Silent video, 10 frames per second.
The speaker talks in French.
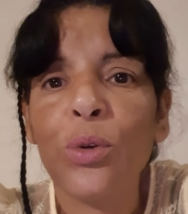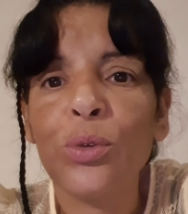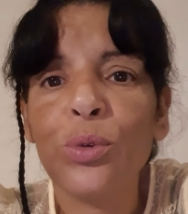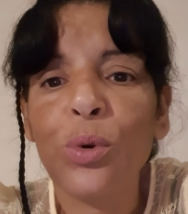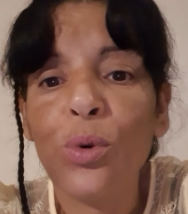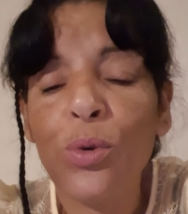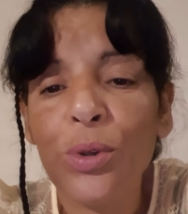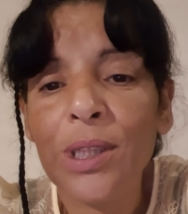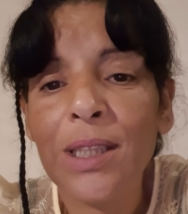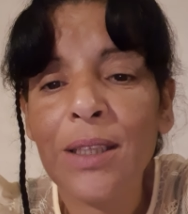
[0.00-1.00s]
de
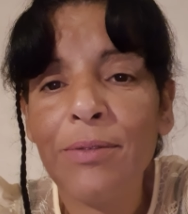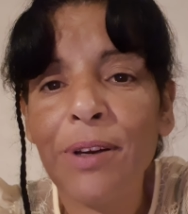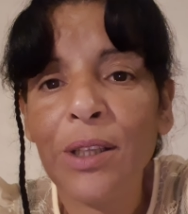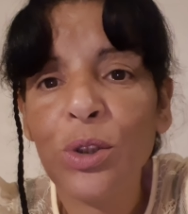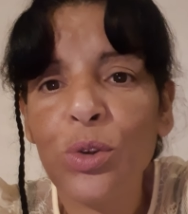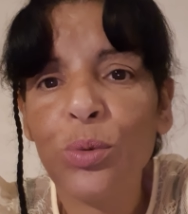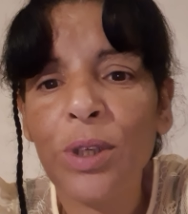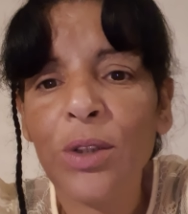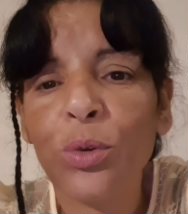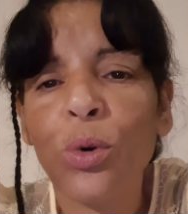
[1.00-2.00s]
lundi
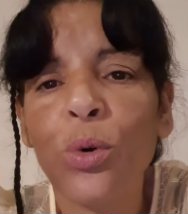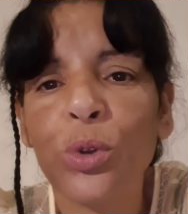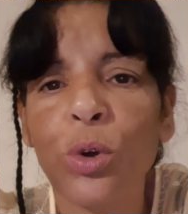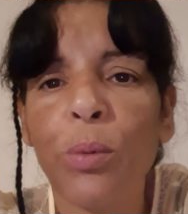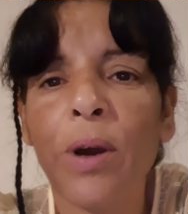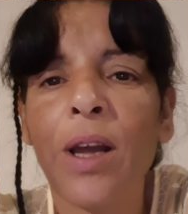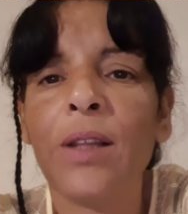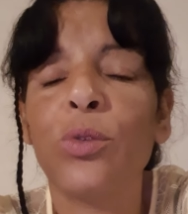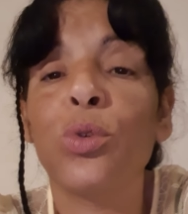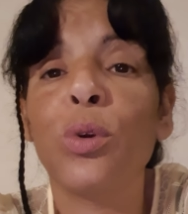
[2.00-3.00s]
28 octobre
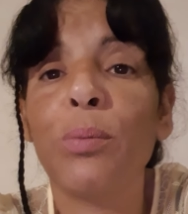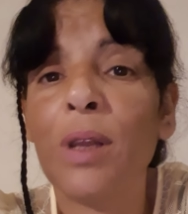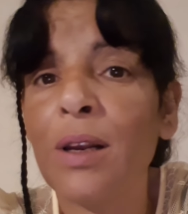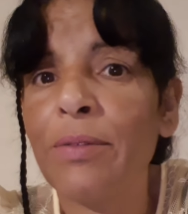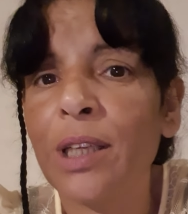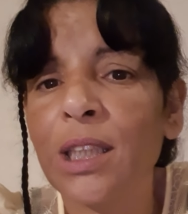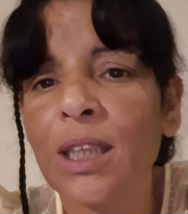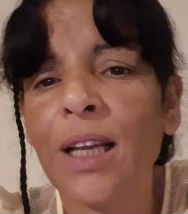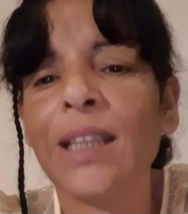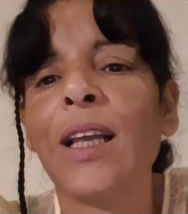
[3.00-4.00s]

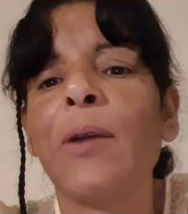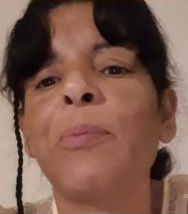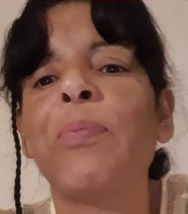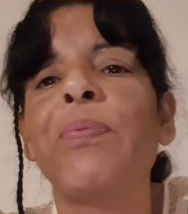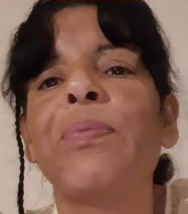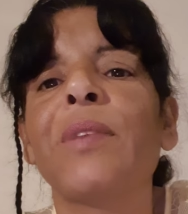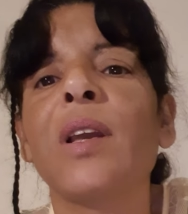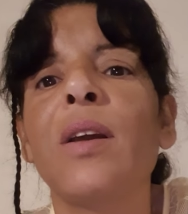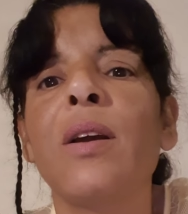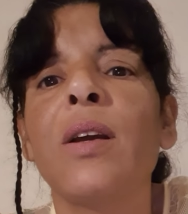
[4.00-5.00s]
2024.
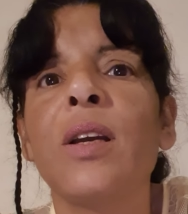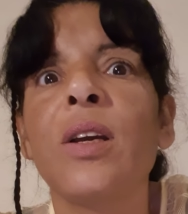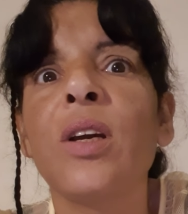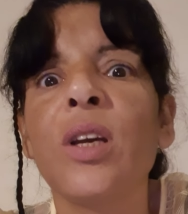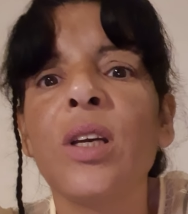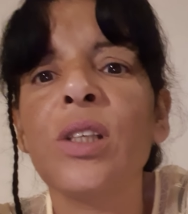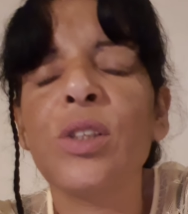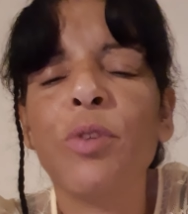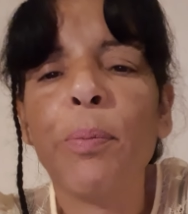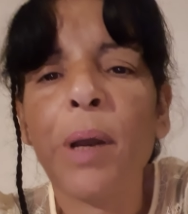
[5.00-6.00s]
Euh,
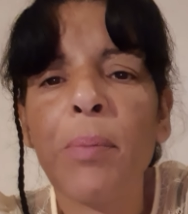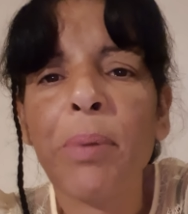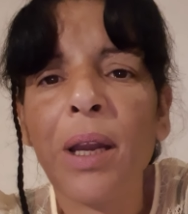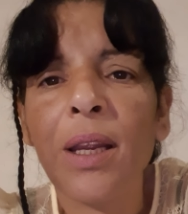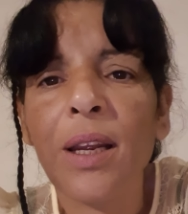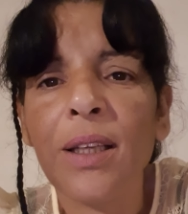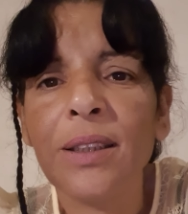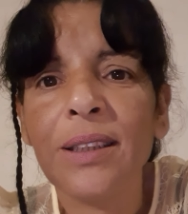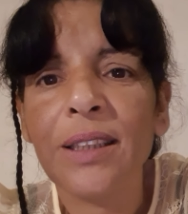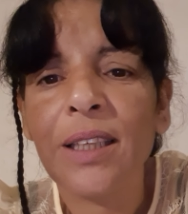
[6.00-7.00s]
je vais préparer un
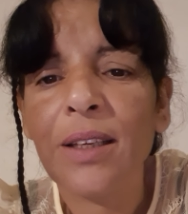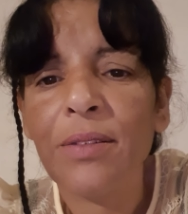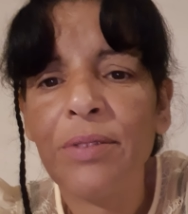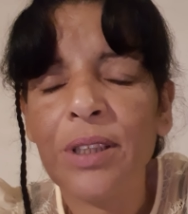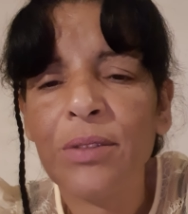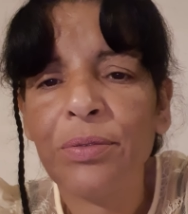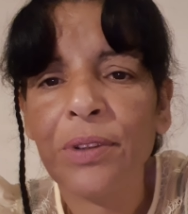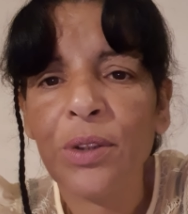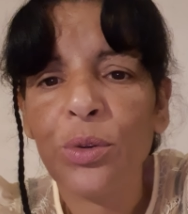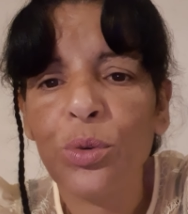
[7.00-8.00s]
ticket vite
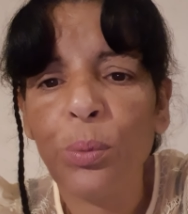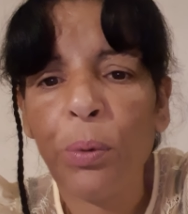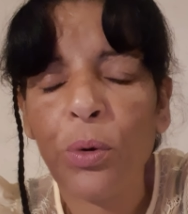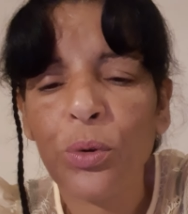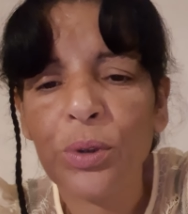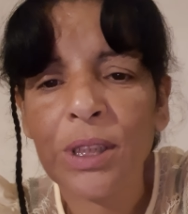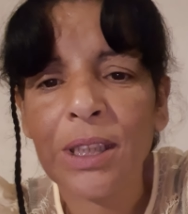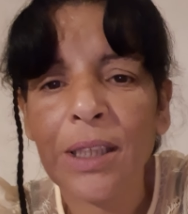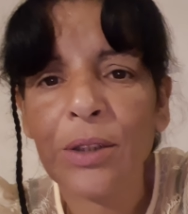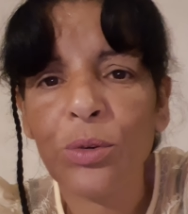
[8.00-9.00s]
fait de
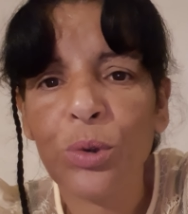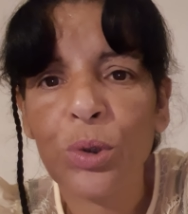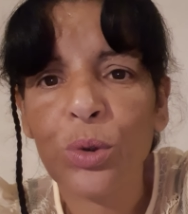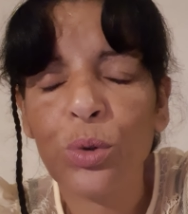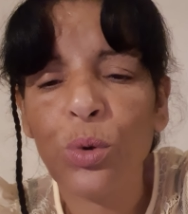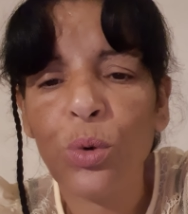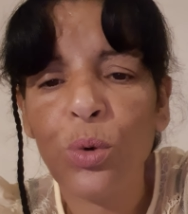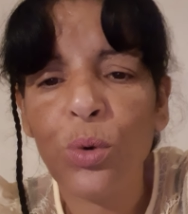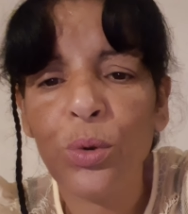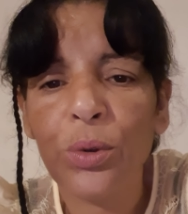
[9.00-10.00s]
pronostic de ce
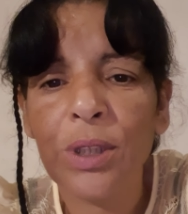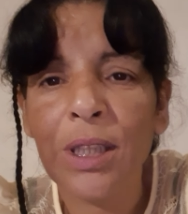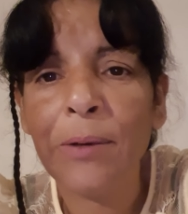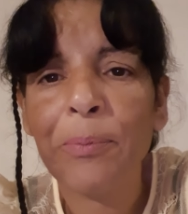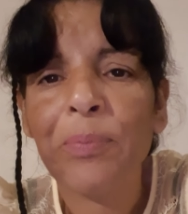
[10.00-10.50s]
lundi.